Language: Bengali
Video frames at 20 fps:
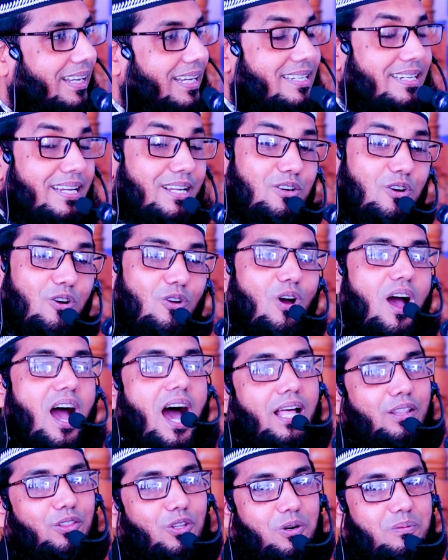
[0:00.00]
এটাই হলো
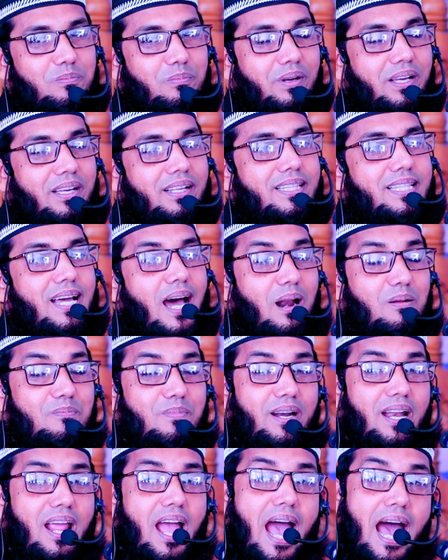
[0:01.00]
আদব তার
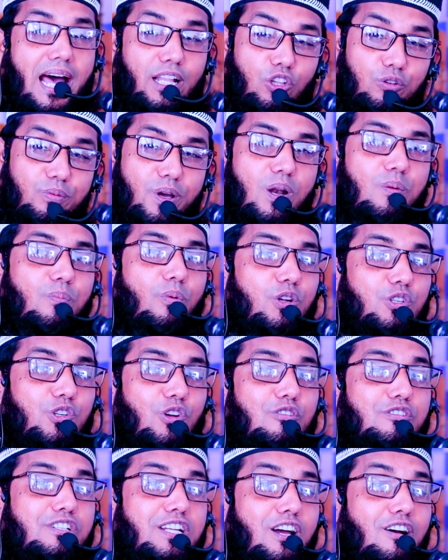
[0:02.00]
মানে আদবের
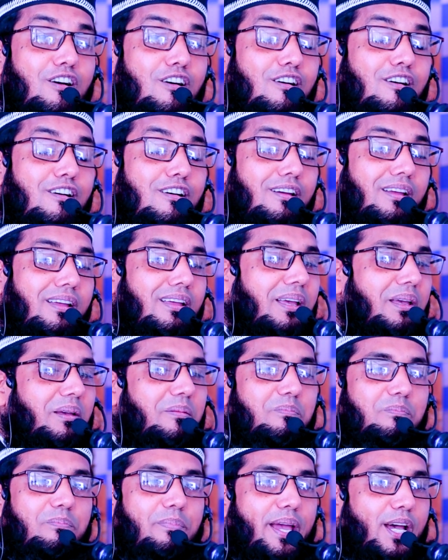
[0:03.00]
প্রশংসা হয়
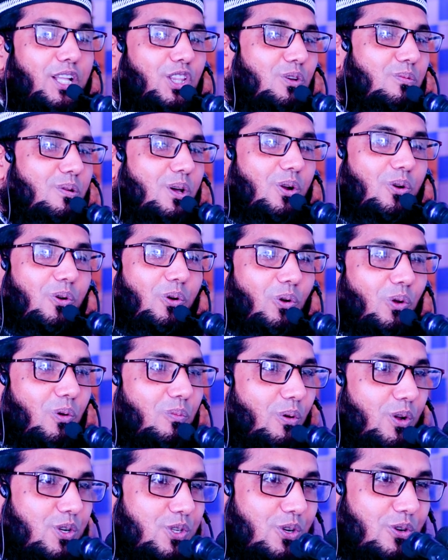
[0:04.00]
বেদবের কোনো
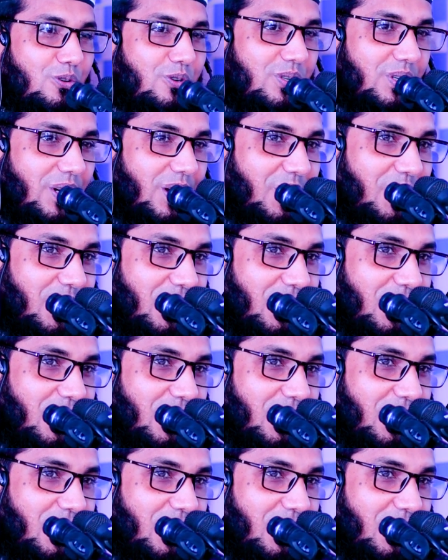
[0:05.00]
প্রশংসা